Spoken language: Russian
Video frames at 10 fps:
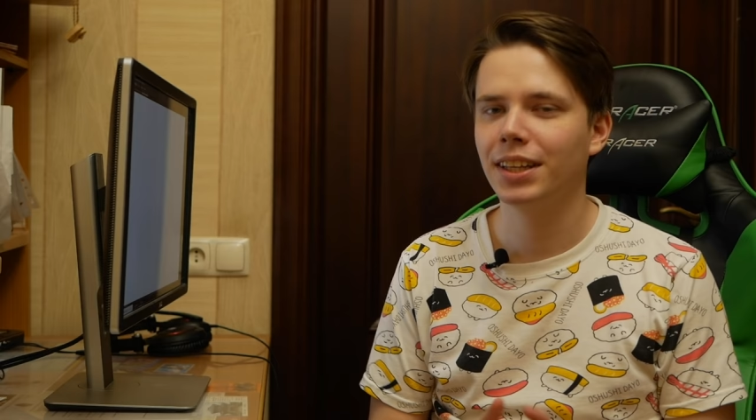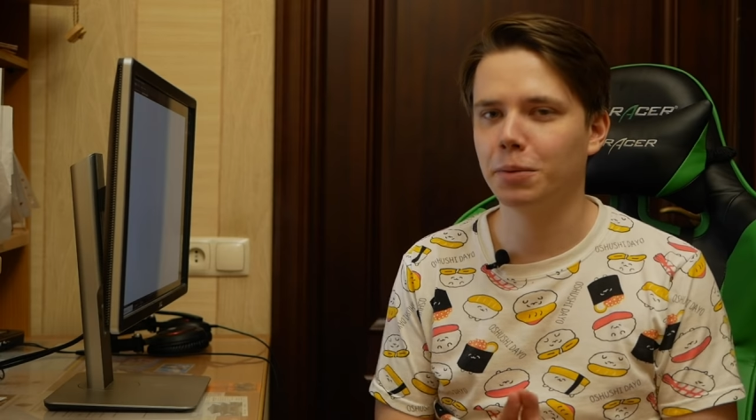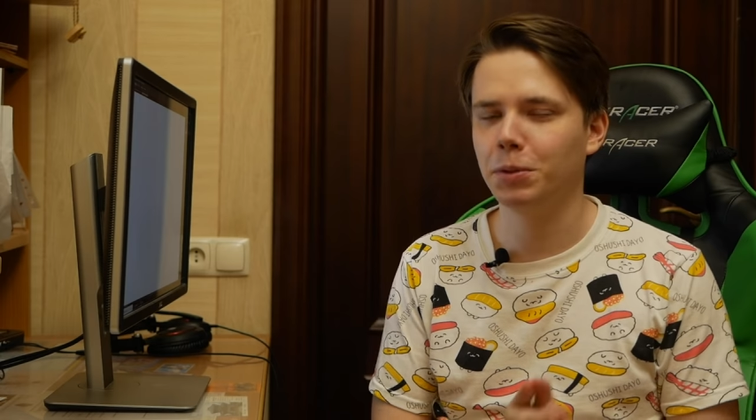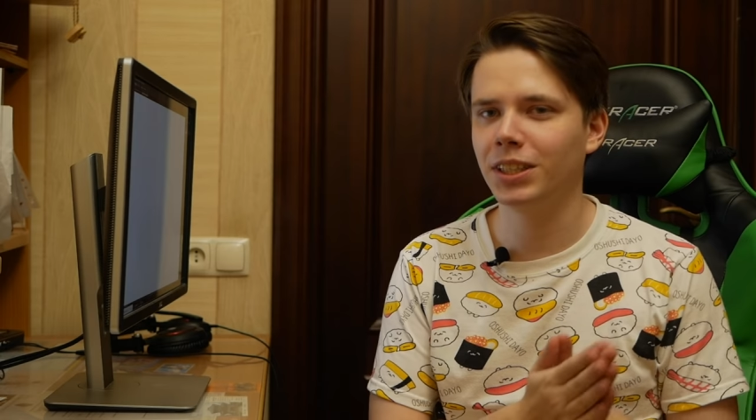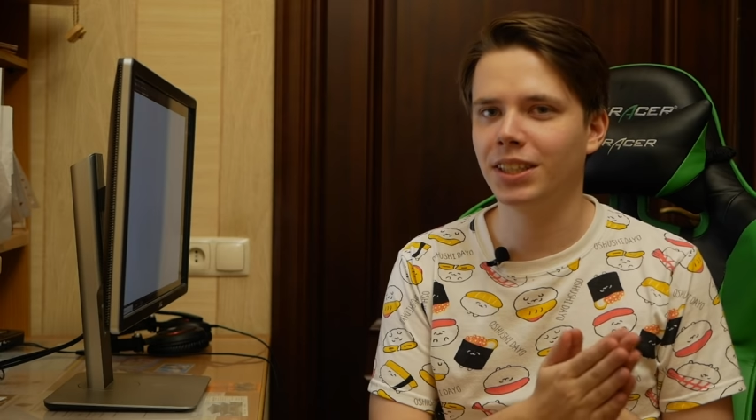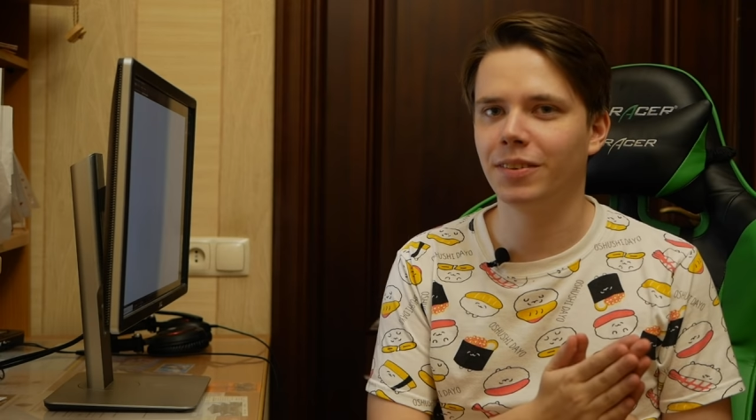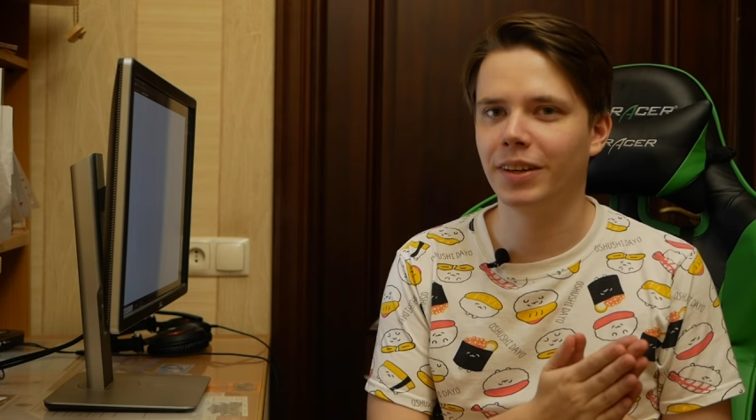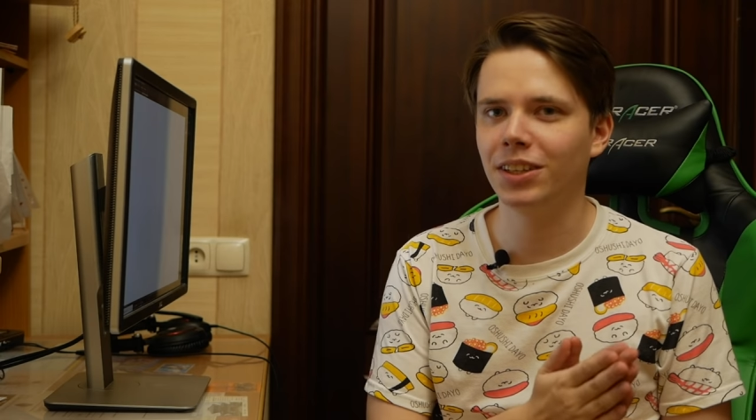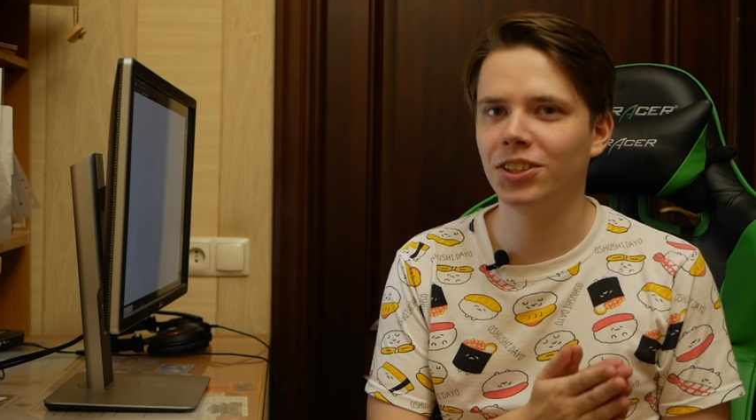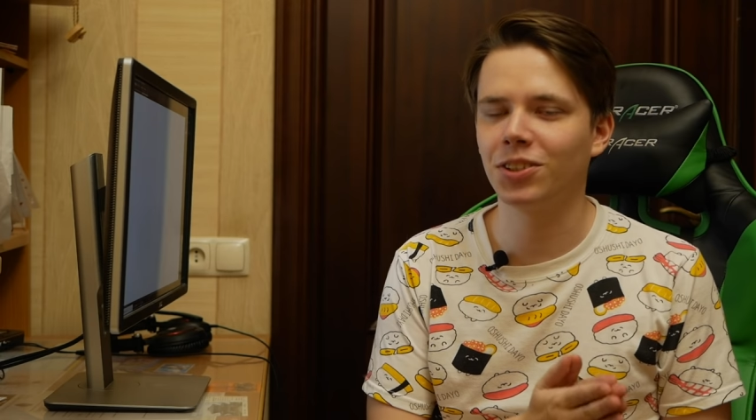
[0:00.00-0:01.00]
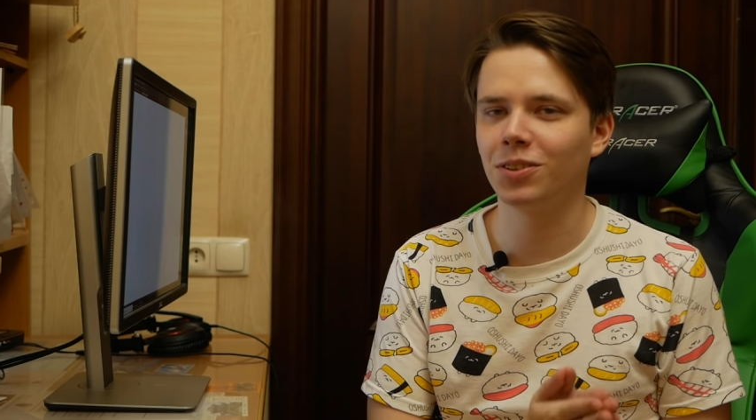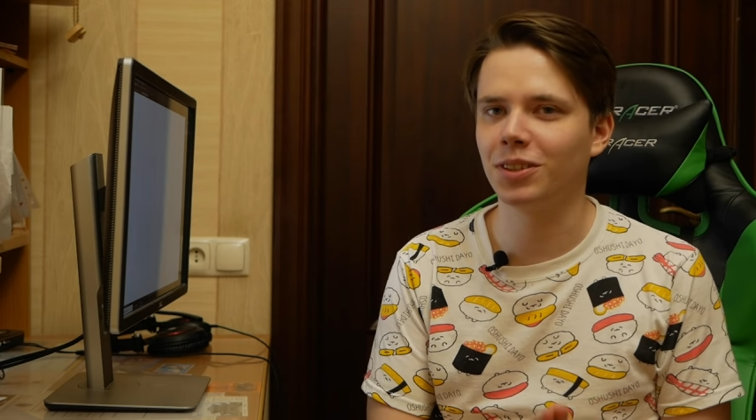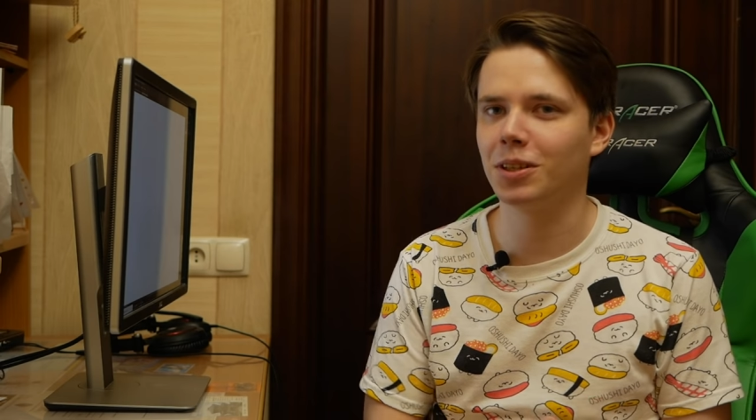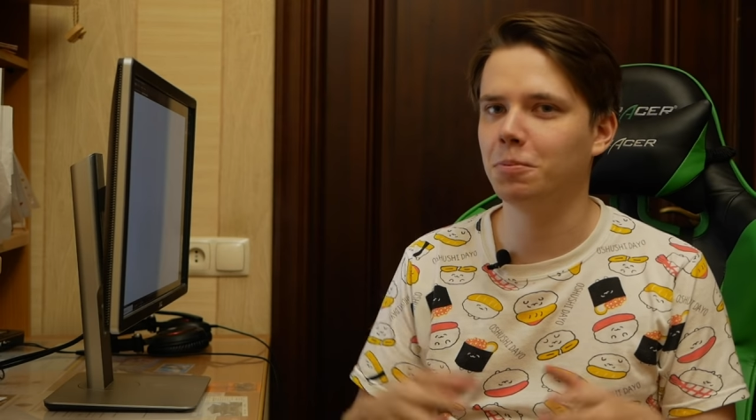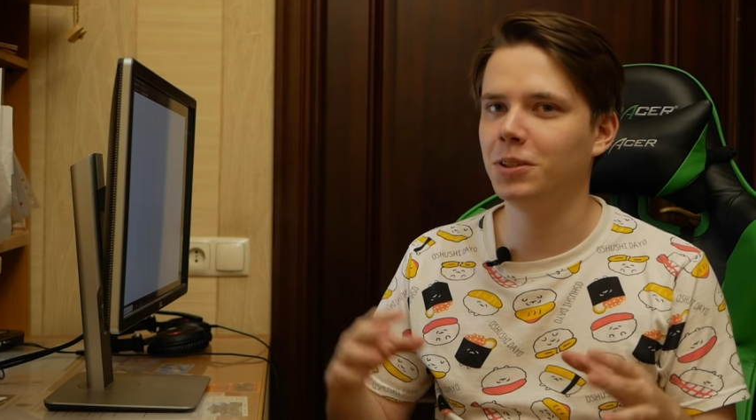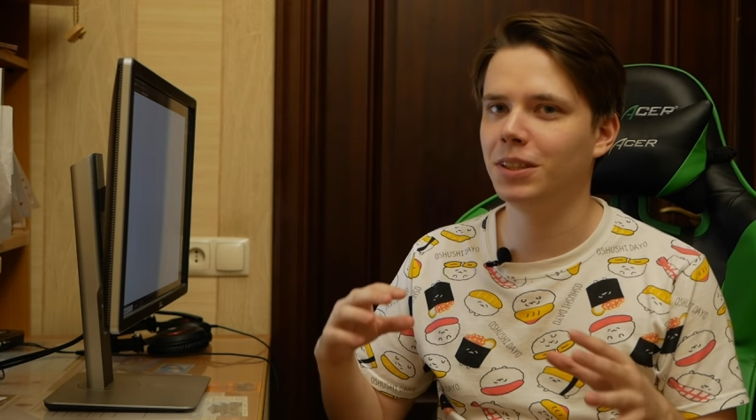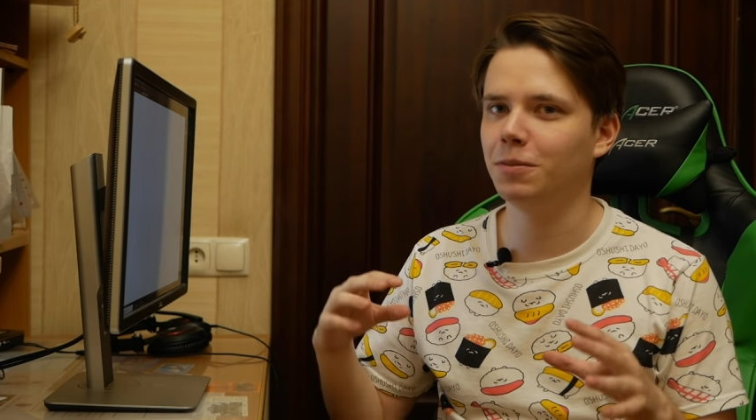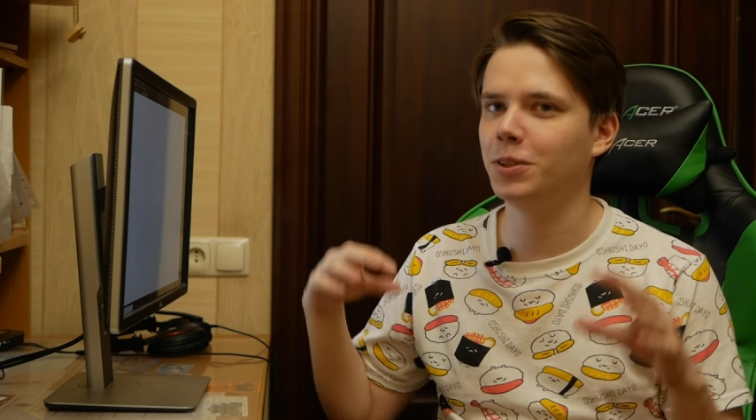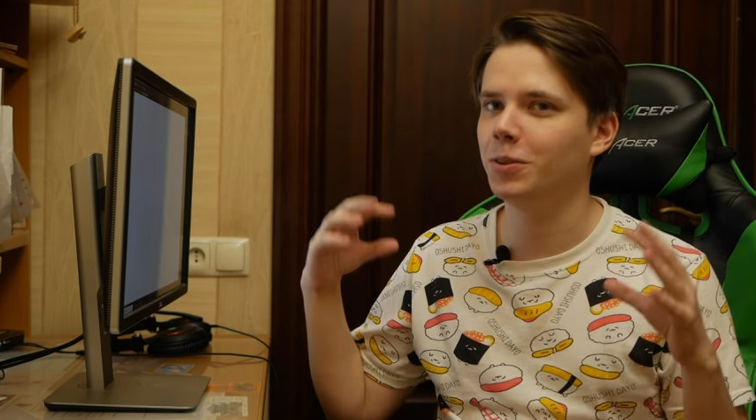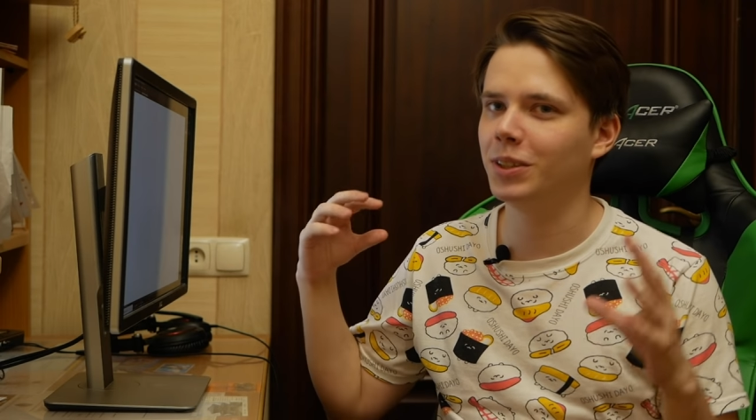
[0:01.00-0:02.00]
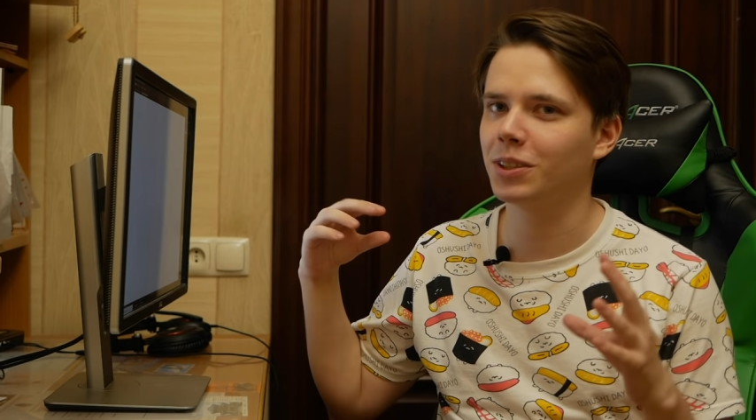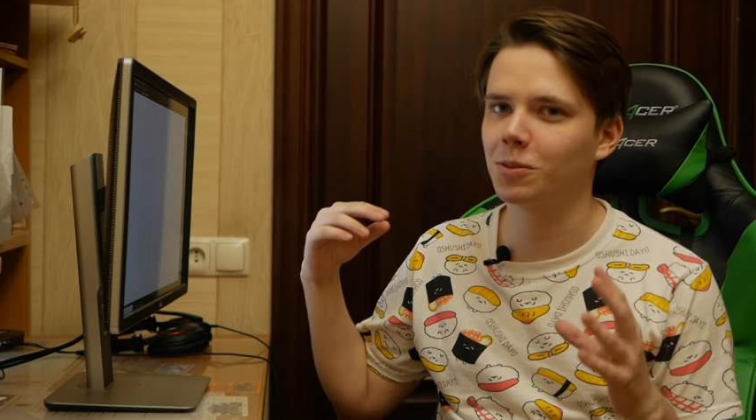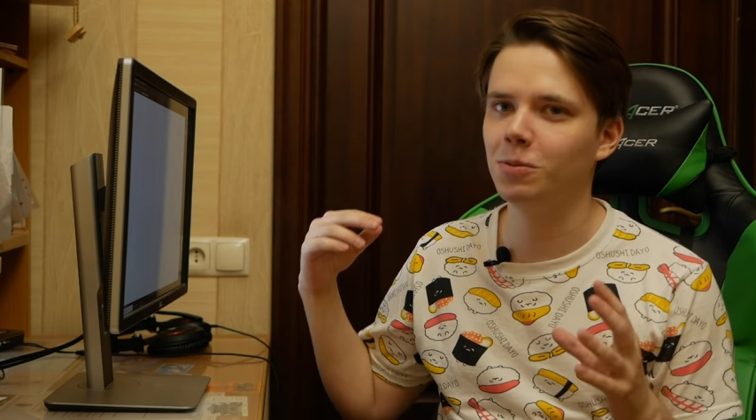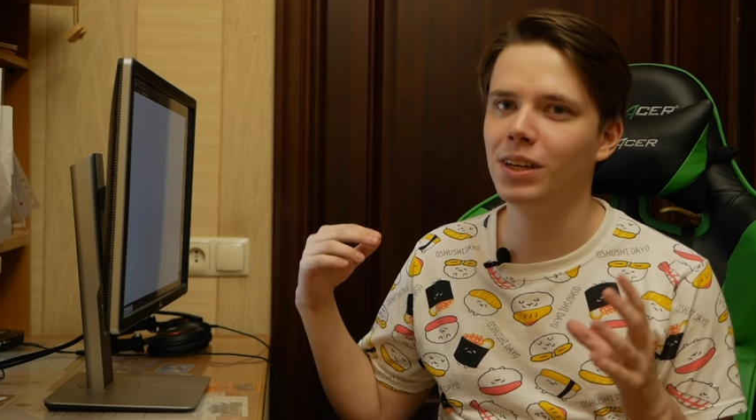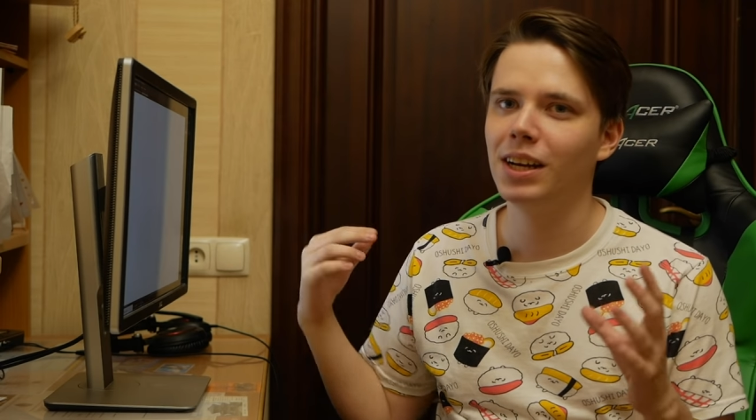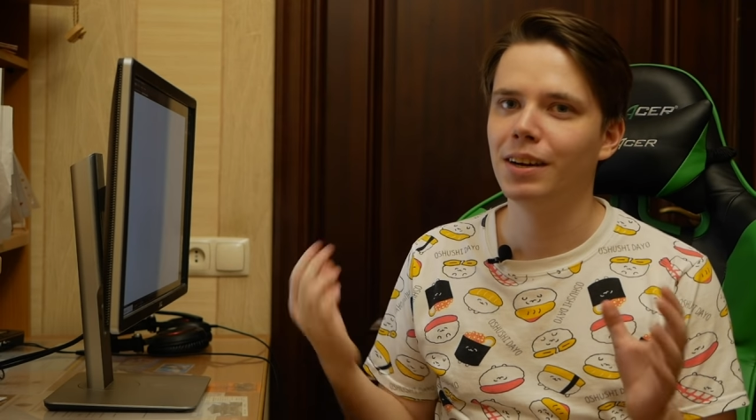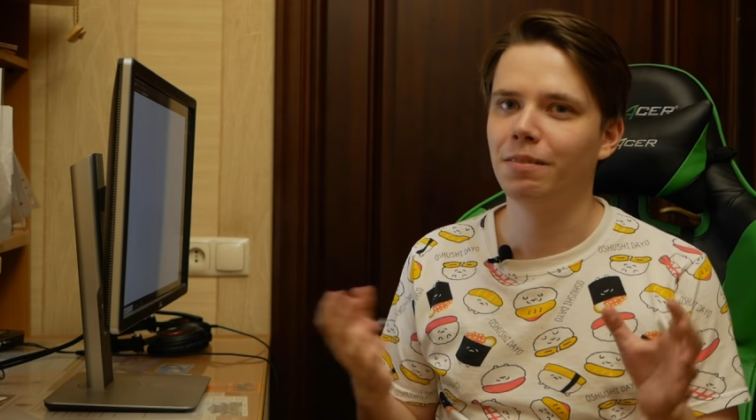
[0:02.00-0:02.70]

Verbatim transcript: там часто говорят, что, допустим, в теории струн